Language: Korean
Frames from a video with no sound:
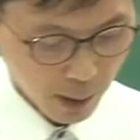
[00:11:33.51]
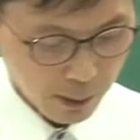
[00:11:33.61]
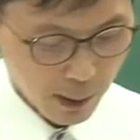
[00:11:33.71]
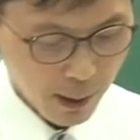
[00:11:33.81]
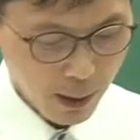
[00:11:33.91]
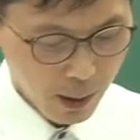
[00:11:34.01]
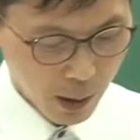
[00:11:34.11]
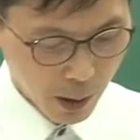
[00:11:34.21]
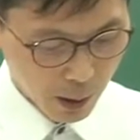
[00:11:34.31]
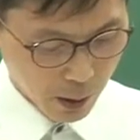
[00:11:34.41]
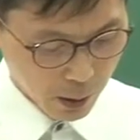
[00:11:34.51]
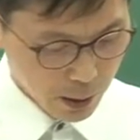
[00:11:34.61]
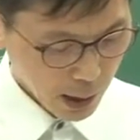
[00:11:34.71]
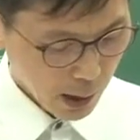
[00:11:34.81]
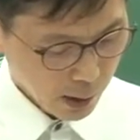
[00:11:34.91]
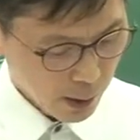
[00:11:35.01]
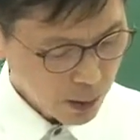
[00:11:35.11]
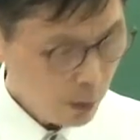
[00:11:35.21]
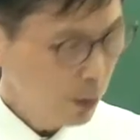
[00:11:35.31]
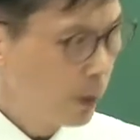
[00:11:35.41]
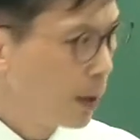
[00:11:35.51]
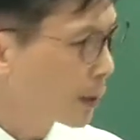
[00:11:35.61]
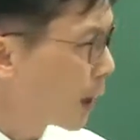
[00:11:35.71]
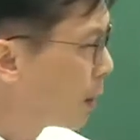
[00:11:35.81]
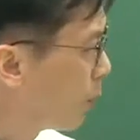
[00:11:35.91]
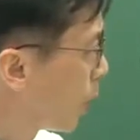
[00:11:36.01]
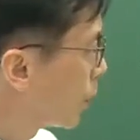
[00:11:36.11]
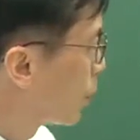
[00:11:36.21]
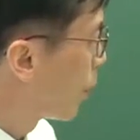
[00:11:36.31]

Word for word: 그 다음에 자 그래서 다른 건 몰라도